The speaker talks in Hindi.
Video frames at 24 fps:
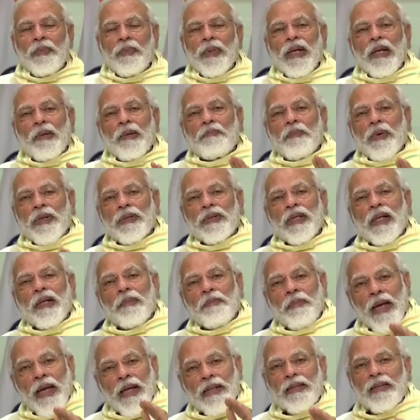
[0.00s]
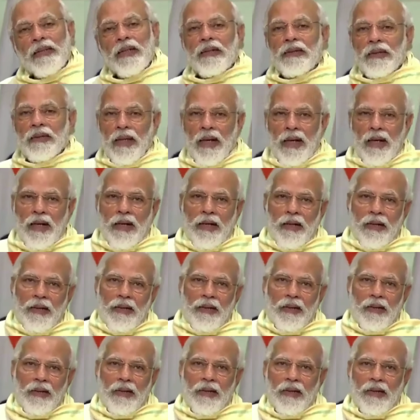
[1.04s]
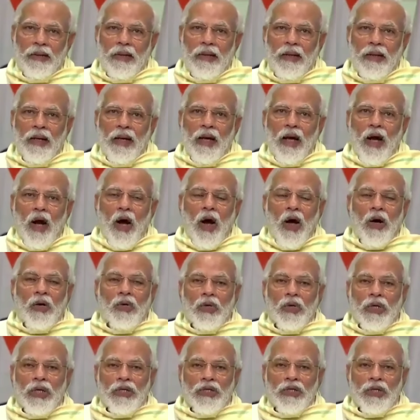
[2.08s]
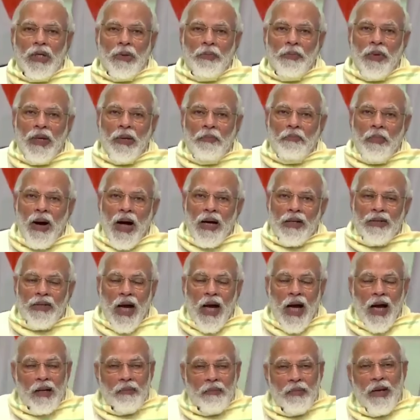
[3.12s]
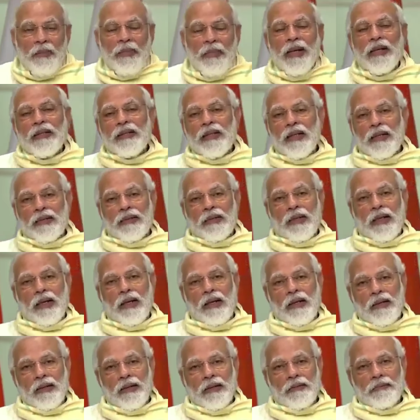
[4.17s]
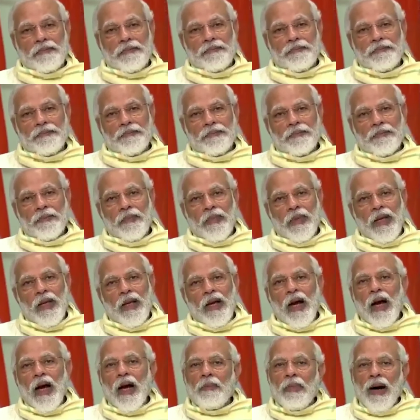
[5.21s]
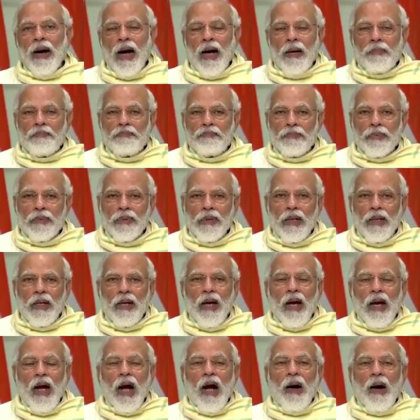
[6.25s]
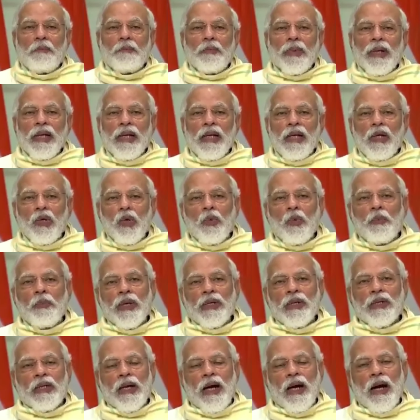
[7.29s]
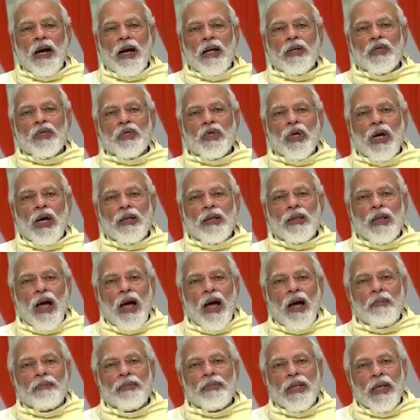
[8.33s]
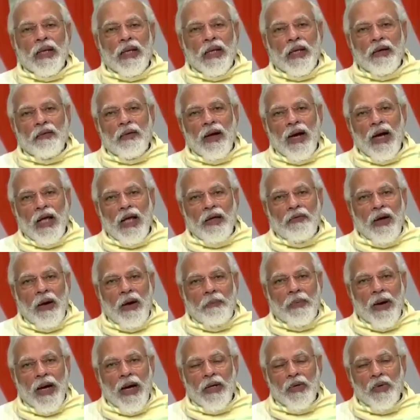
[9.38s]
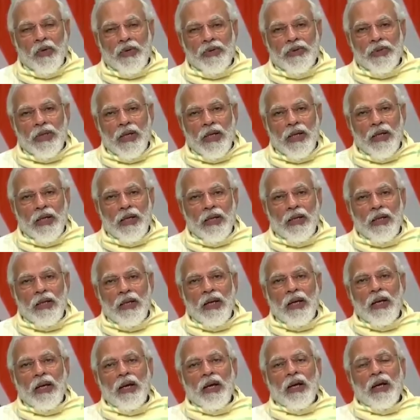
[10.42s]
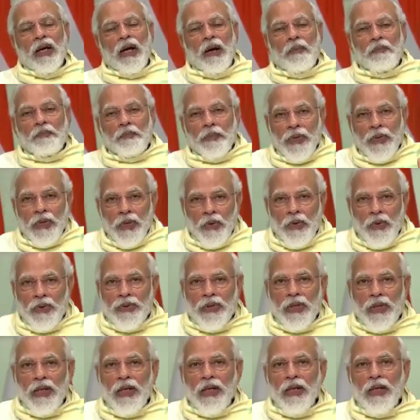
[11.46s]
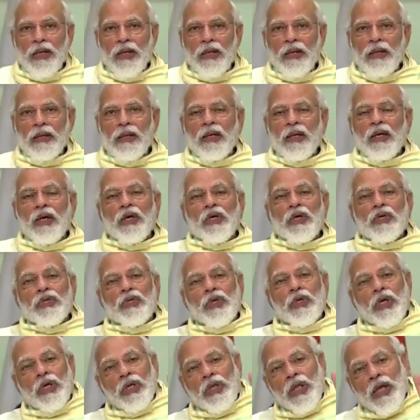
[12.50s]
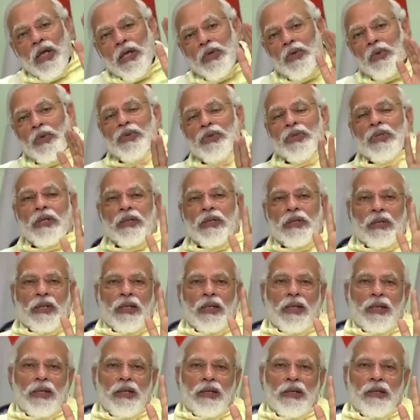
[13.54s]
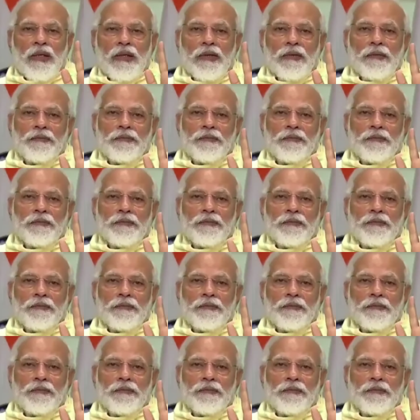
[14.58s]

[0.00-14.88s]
अपनी फसल बेच सकता है और किसी भी बाजार में बेच सकता है अब आप अपनी उपज का अच्छा दाम देने वाले व्यापारियों से कंपनियों से सीधे जुड़ सकते हैं